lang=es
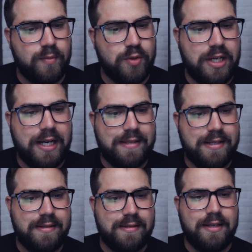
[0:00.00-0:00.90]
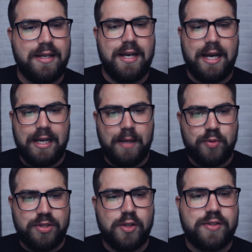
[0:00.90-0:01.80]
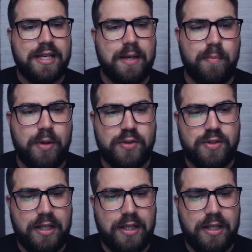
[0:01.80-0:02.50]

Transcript: Muchas gracias. Ahí les puse dos ejemplos,